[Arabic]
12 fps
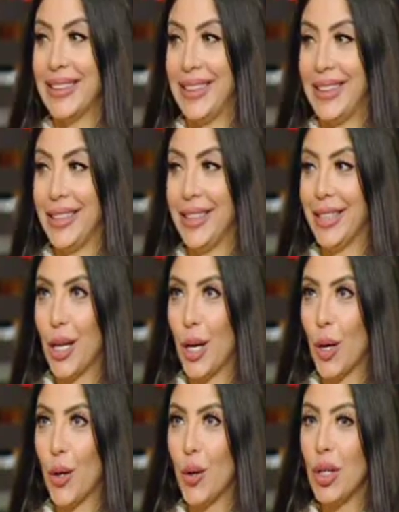تاني
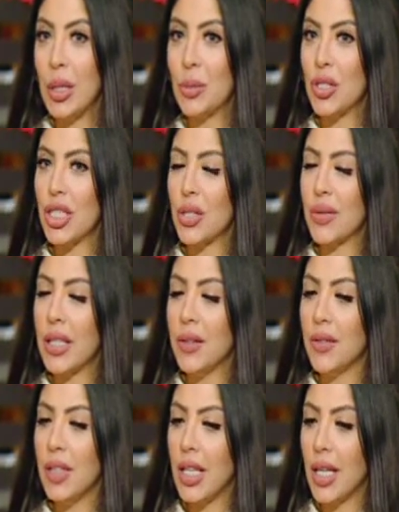كل
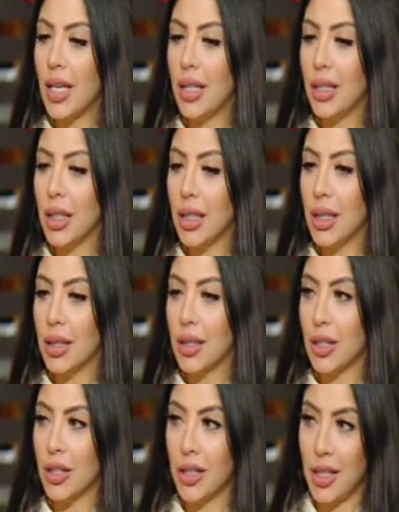المستشفيات فيها
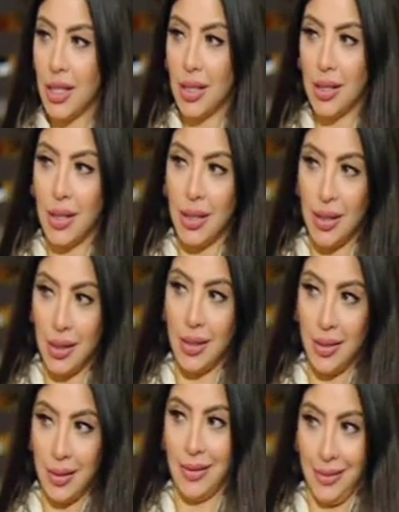التقنيه
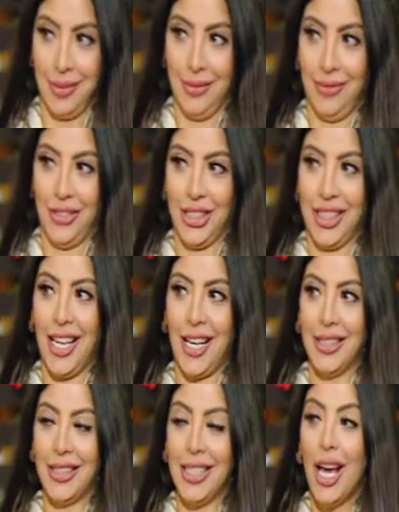
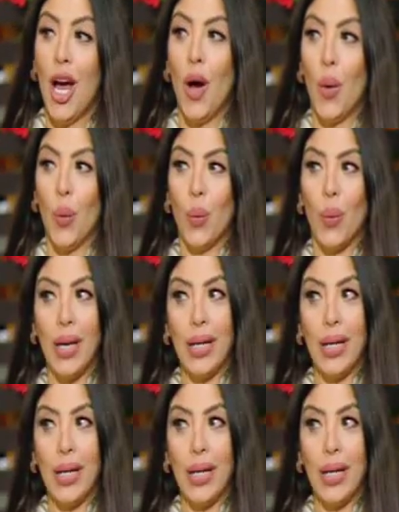الفظيعه دي دي اساسيات